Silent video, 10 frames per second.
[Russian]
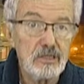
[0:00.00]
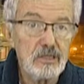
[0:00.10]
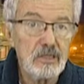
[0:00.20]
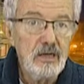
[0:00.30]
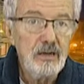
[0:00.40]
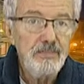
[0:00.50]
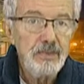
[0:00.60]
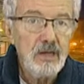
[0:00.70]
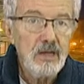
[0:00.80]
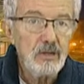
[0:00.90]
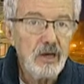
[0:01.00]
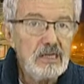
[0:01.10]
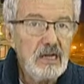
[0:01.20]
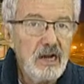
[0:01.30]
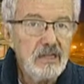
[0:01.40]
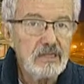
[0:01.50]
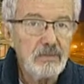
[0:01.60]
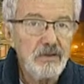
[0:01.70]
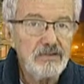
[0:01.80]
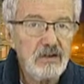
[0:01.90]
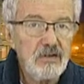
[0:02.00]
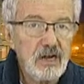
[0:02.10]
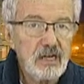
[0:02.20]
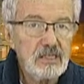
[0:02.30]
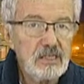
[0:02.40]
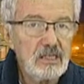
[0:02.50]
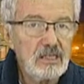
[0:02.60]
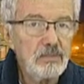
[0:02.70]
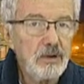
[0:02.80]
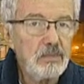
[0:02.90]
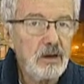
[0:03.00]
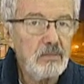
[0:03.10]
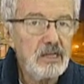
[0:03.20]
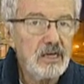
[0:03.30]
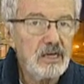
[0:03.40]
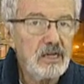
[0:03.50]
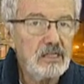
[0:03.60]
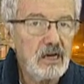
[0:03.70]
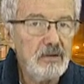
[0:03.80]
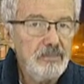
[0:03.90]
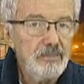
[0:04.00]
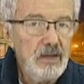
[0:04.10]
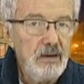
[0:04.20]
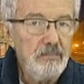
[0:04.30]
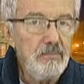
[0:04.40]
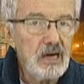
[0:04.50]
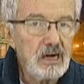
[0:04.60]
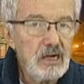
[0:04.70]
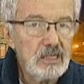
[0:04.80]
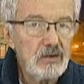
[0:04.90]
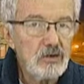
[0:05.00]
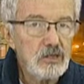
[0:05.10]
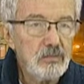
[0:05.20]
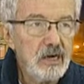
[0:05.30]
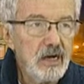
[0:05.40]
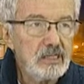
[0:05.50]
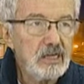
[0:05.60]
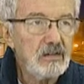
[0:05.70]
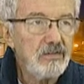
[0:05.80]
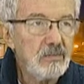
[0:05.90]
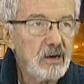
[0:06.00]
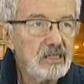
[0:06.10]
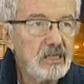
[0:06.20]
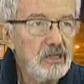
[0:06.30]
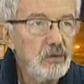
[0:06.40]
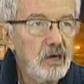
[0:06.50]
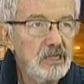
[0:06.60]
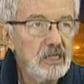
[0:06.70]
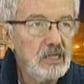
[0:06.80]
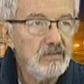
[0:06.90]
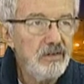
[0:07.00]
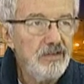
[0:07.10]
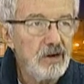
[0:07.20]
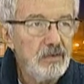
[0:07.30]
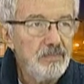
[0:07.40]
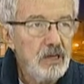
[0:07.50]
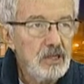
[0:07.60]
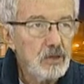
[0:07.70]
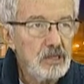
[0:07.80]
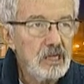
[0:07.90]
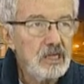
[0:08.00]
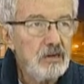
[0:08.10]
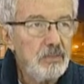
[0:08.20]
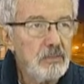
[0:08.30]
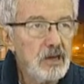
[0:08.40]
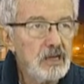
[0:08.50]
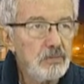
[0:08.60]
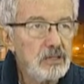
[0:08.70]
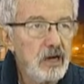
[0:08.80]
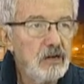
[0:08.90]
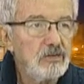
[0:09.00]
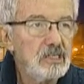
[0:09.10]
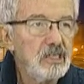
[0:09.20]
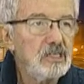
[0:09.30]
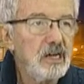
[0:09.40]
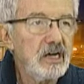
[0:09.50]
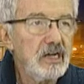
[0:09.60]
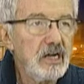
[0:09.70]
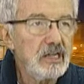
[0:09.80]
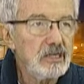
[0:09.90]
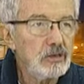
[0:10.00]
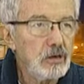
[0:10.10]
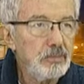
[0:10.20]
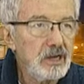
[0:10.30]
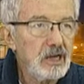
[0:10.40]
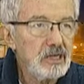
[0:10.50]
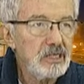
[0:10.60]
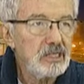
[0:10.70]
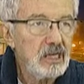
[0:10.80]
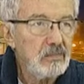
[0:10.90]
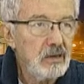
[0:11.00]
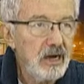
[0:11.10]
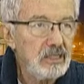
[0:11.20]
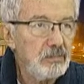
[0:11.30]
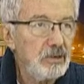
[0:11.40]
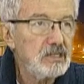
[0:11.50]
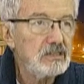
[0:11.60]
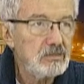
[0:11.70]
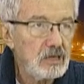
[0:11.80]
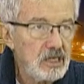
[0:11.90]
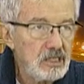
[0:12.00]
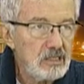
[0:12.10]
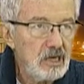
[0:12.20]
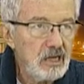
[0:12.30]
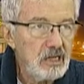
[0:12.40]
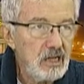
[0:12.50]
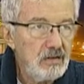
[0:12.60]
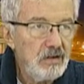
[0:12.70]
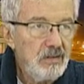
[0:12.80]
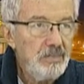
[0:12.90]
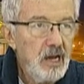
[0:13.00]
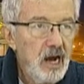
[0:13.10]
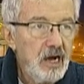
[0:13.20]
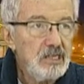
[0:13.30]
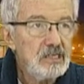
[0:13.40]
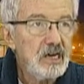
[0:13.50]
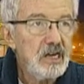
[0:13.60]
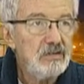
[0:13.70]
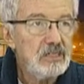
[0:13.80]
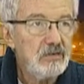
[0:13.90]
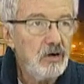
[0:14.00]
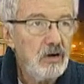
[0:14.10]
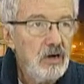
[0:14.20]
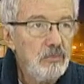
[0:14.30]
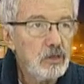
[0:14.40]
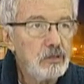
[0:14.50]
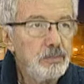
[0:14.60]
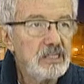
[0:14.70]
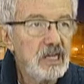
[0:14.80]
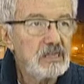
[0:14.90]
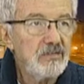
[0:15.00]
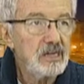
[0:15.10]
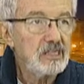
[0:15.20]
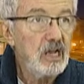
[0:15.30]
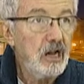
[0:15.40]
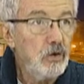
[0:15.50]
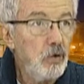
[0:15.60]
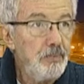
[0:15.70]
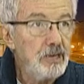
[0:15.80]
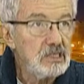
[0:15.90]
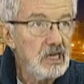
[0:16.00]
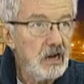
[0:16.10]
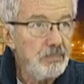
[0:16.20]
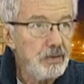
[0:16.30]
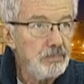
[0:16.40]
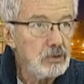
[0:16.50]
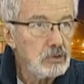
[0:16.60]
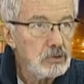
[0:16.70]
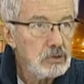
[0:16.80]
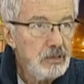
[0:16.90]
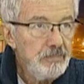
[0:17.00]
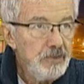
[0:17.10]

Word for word: Значит, то эти лица, по всей вероятности, должны предпринимать какие-то меры для того, чтобы эта информация не уходила в эфир. То есть они, например, не пускают вас на телеканалы, которые принадлежат им, а это большинство наших телеканалов. Они, скорее всего, будут пытаться вас или купить, или припугнуть.